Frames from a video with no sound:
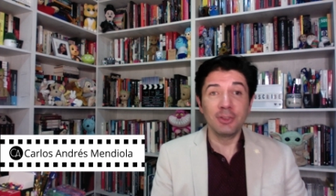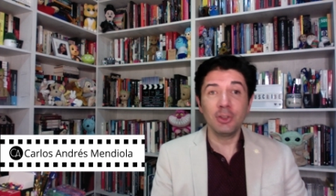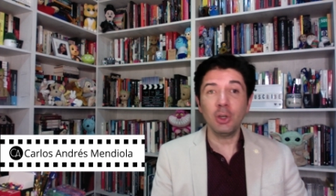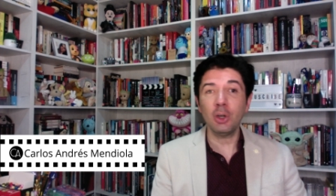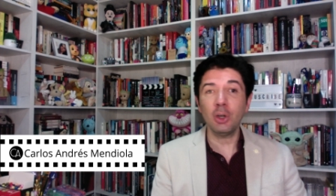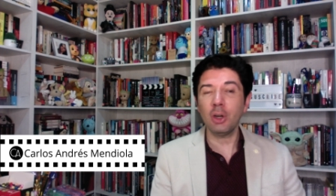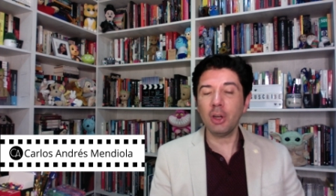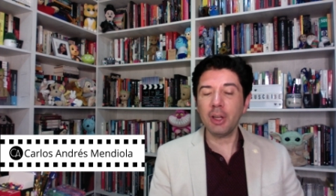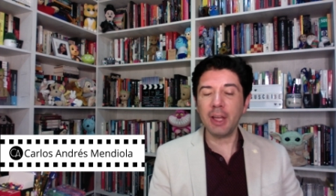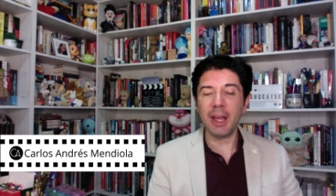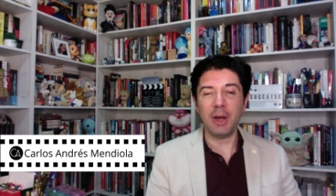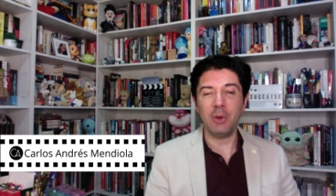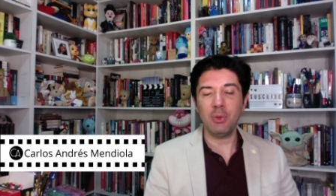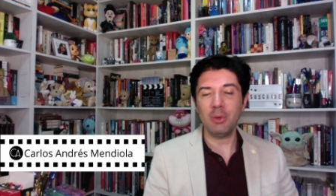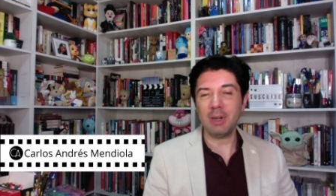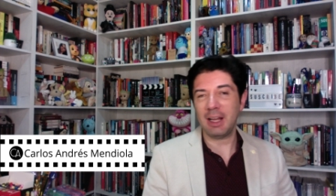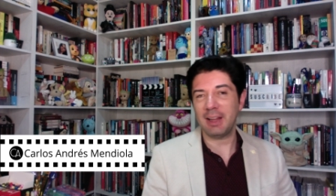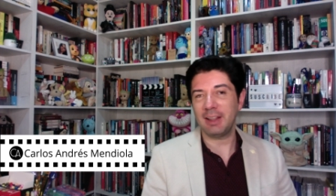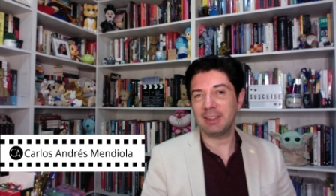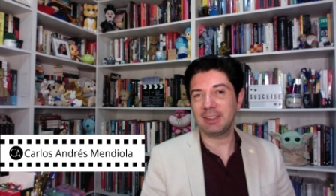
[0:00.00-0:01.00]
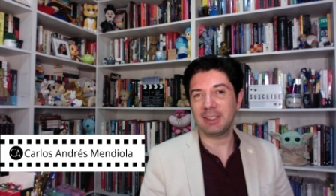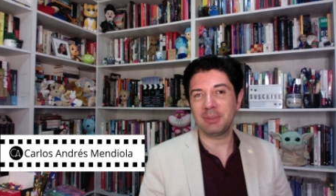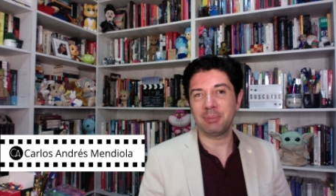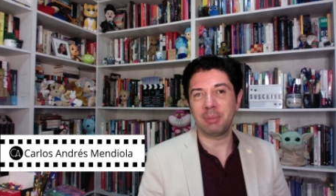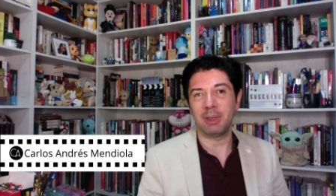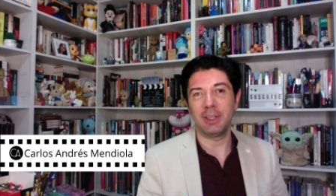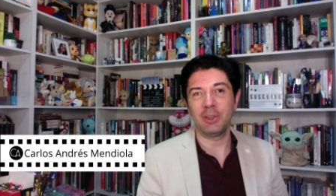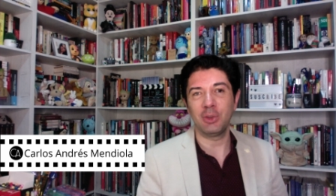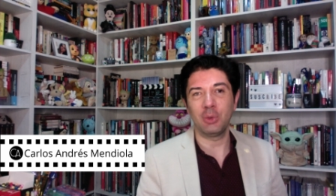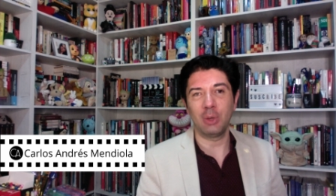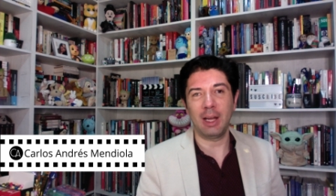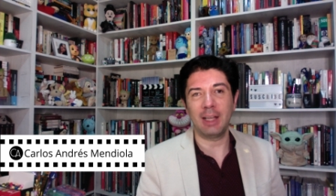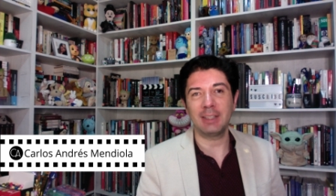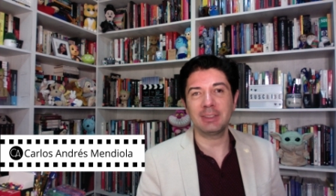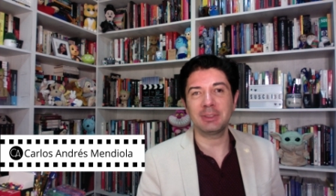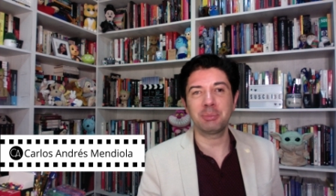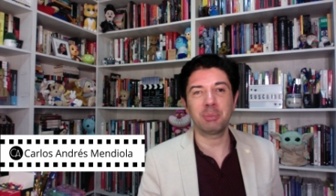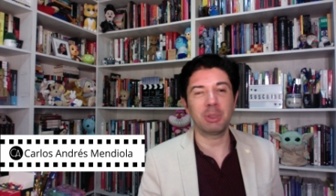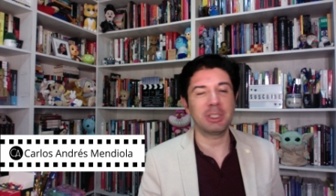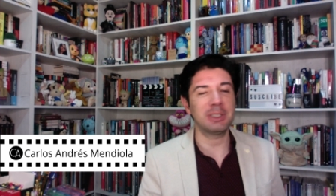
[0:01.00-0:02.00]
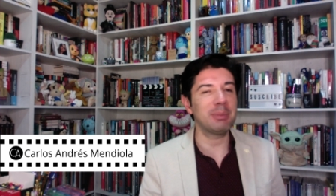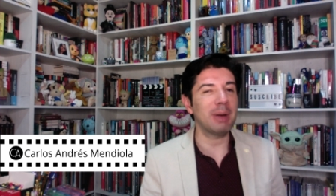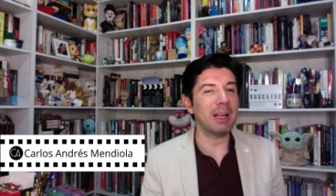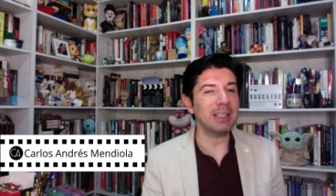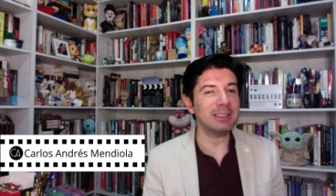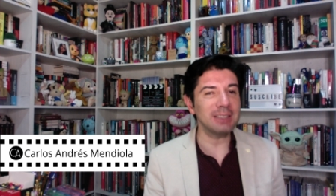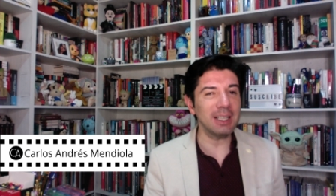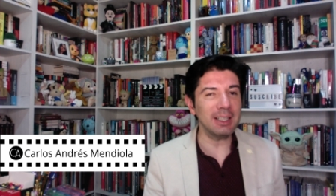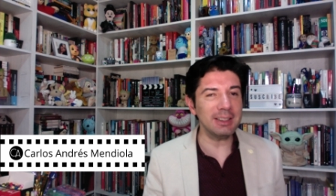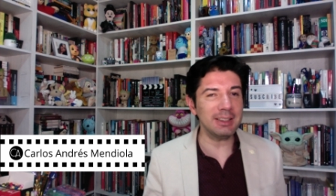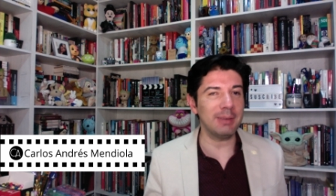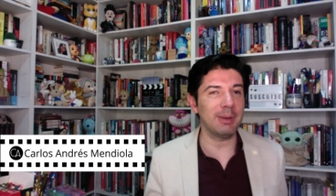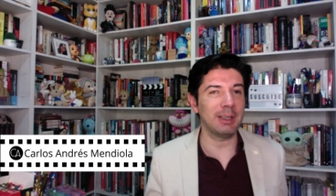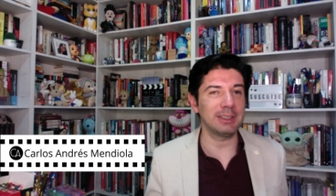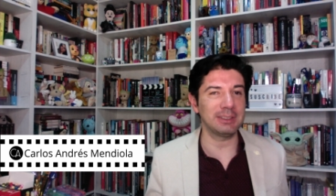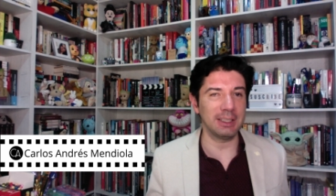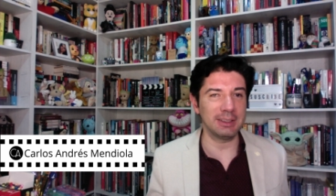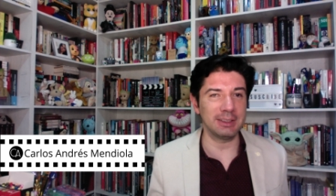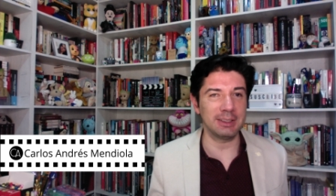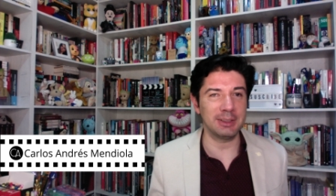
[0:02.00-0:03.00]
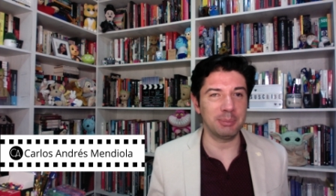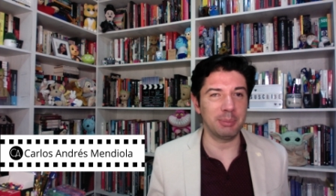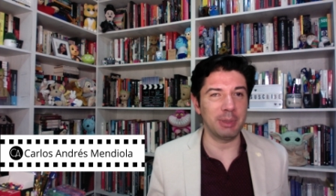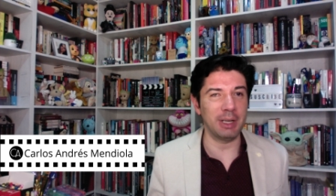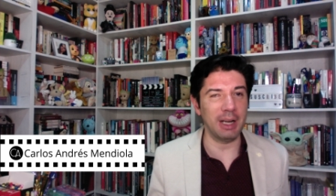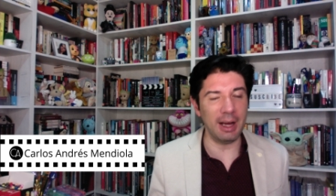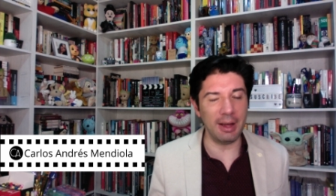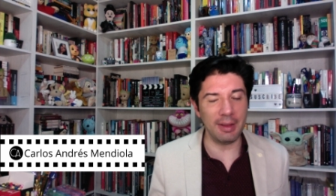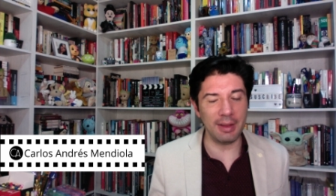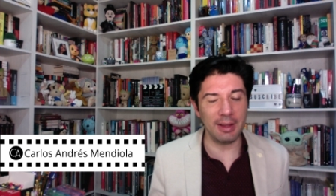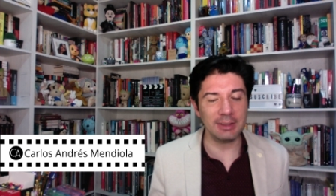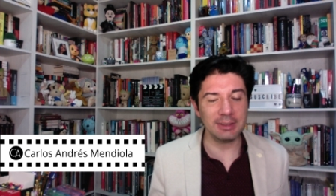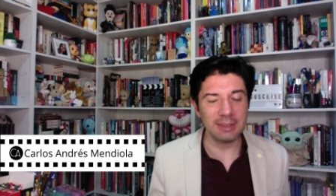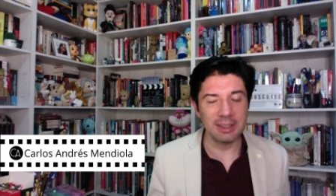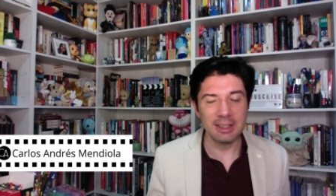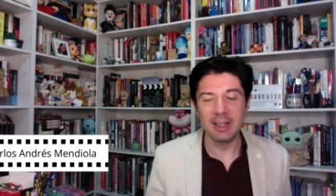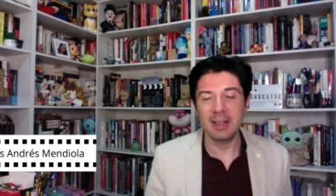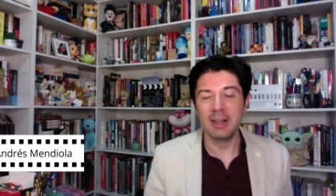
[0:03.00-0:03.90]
Yo creo que una de esas películas, pues bastante, bastante esperadas,